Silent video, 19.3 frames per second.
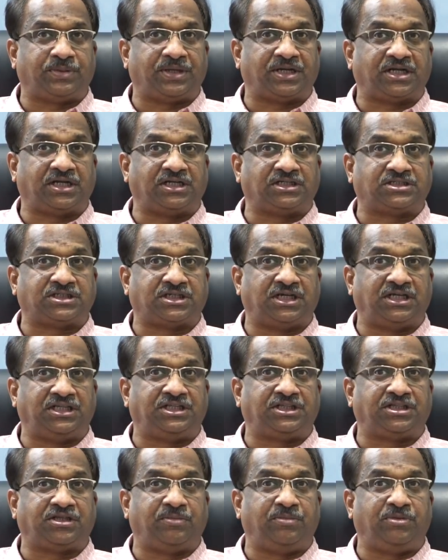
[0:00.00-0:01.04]
ప్రకాష్ రాజ్
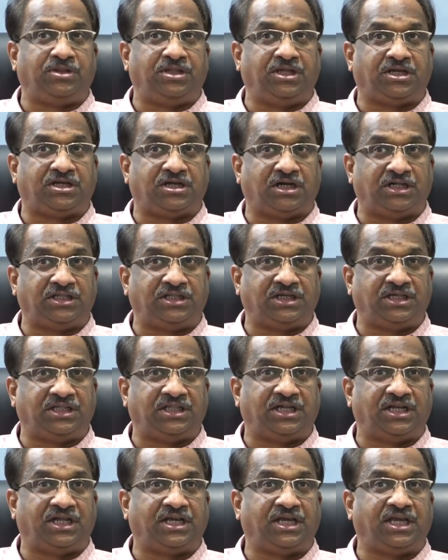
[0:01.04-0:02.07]
అంత బిజీ కాదు
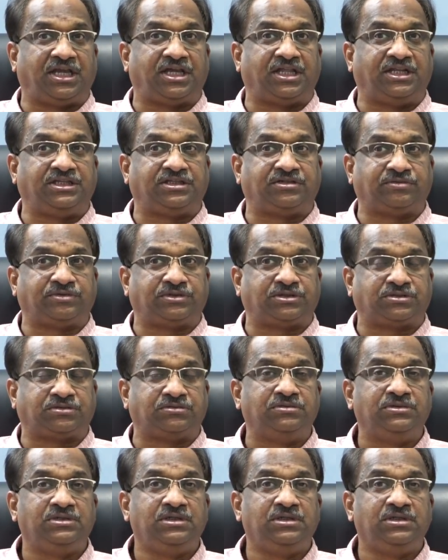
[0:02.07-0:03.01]
కదా అని అంగీకరించవచ్చు